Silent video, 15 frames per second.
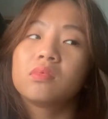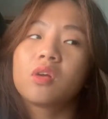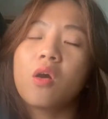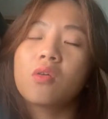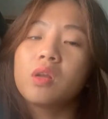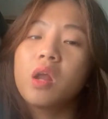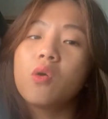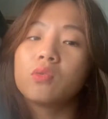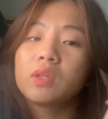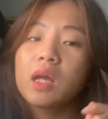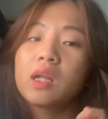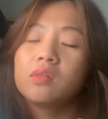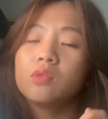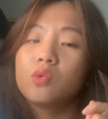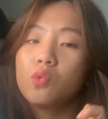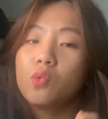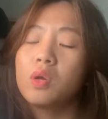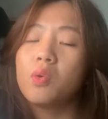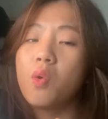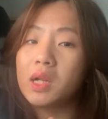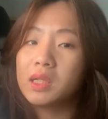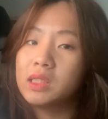có đầu thân
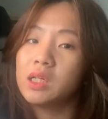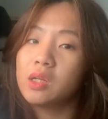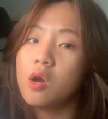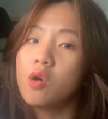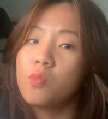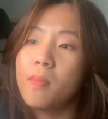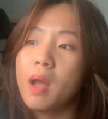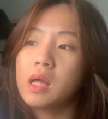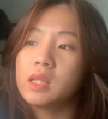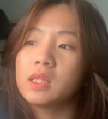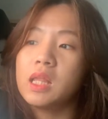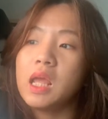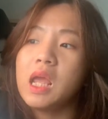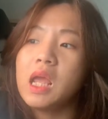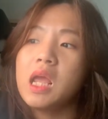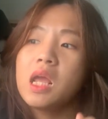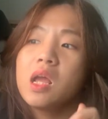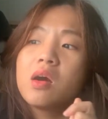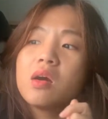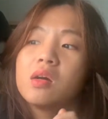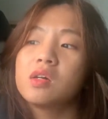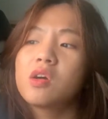cuối hoàn chỉnh đâu mà sẽ
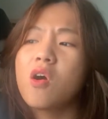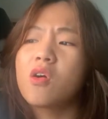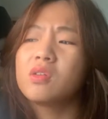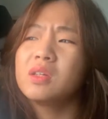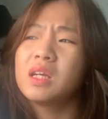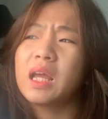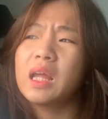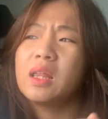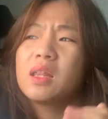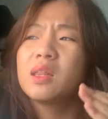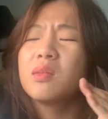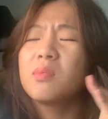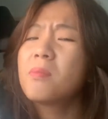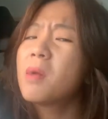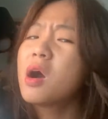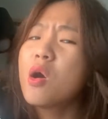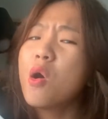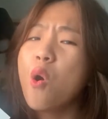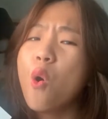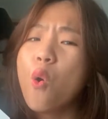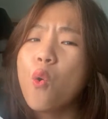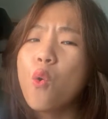hơi có những cái sự mơ
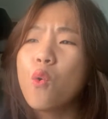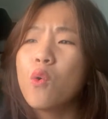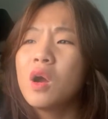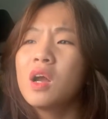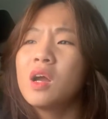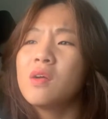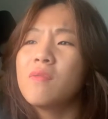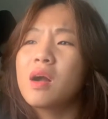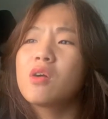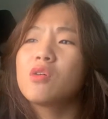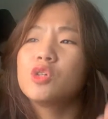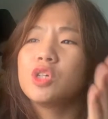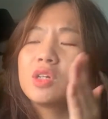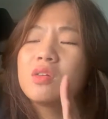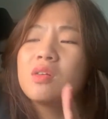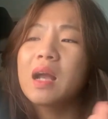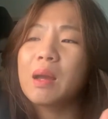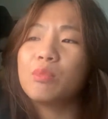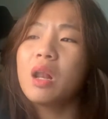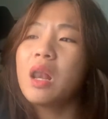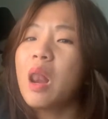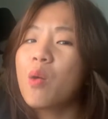hồ và câu chuyện cứ
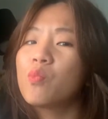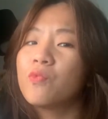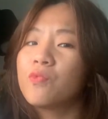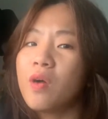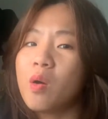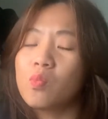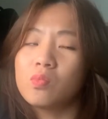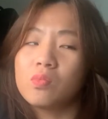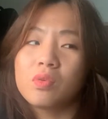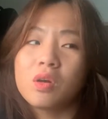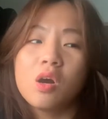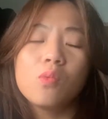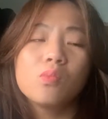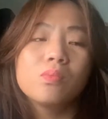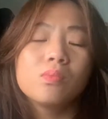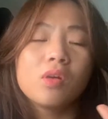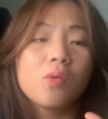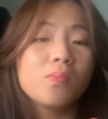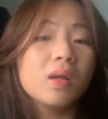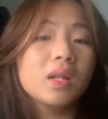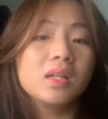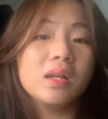cảm thấy lòng vòng không
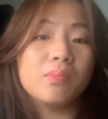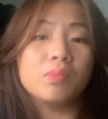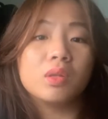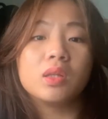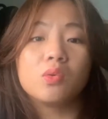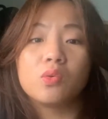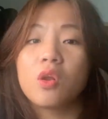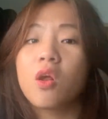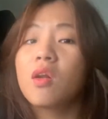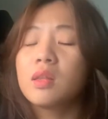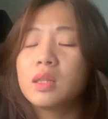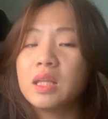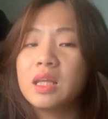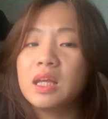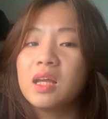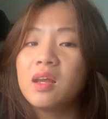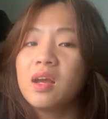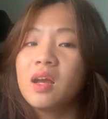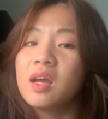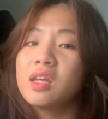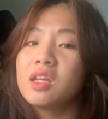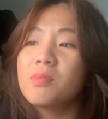không biết điểm dừng của nó là gì
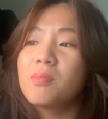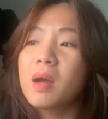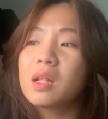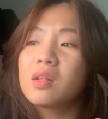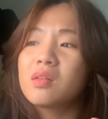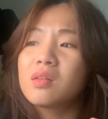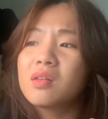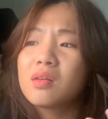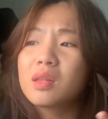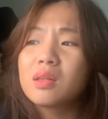nhưng mà thực